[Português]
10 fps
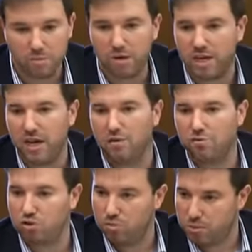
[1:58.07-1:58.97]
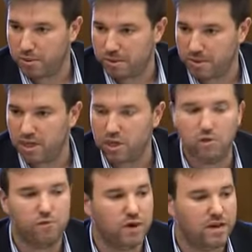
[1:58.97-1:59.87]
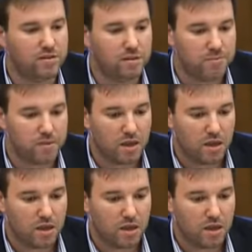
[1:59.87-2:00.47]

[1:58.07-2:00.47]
também que há alguns grupos parlamentares que o fazem.